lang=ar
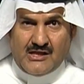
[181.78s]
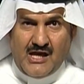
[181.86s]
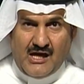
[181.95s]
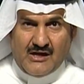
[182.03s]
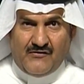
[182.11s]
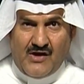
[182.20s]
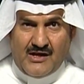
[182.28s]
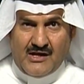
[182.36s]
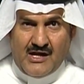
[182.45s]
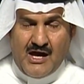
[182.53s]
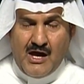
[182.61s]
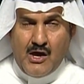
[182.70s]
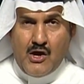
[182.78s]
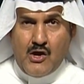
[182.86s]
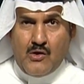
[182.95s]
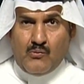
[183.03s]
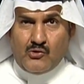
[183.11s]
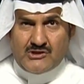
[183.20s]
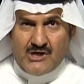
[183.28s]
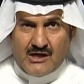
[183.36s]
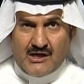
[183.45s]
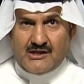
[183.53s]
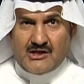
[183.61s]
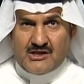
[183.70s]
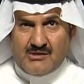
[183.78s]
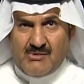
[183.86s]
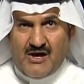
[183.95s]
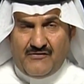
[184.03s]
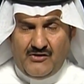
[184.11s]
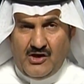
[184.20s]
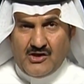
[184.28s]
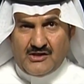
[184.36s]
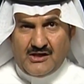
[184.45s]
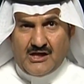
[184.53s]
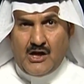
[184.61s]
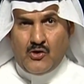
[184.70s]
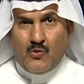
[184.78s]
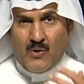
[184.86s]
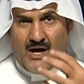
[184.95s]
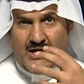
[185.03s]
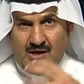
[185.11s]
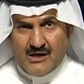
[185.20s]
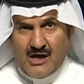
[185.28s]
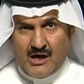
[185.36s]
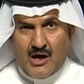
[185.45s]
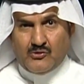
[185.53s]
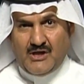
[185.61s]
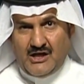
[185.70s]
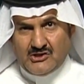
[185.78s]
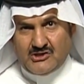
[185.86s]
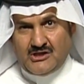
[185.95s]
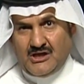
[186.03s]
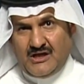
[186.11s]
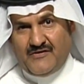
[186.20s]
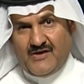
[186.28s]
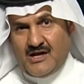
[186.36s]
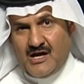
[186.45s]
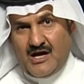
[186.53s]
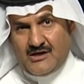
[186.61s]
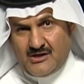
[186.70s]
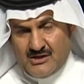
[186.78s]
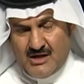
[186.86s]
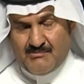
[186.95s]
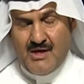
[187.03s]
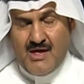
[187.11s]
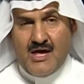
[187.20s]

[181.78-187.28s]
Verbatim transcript: تعرف أن مجرد ارتماء في حضن إيران هو إحراق أو تعجيل لفناء النظام